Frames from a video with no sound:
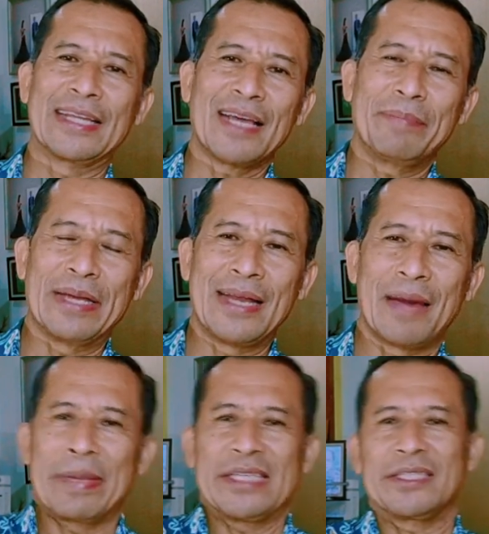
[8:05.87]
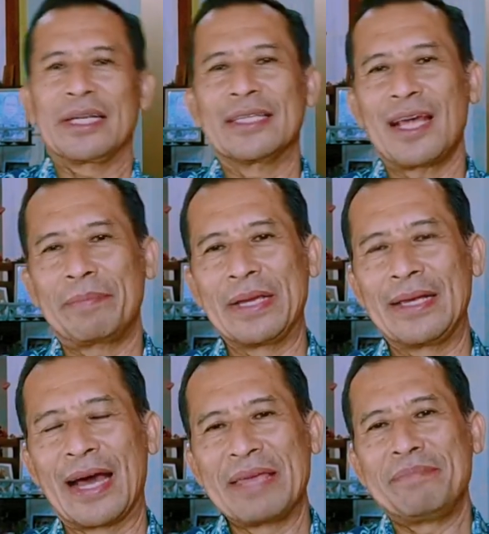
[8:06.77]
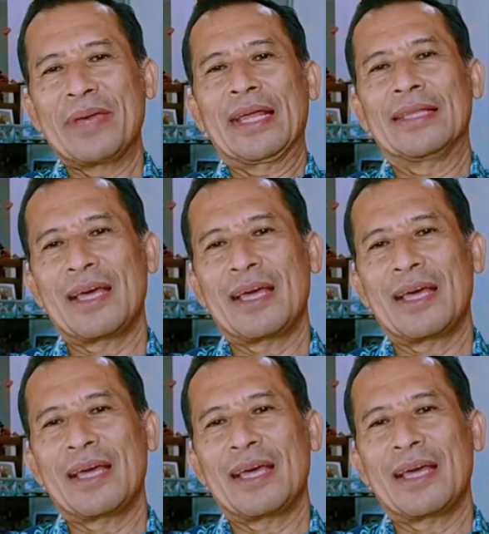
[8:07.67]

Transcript: kita beda passion kita beda impian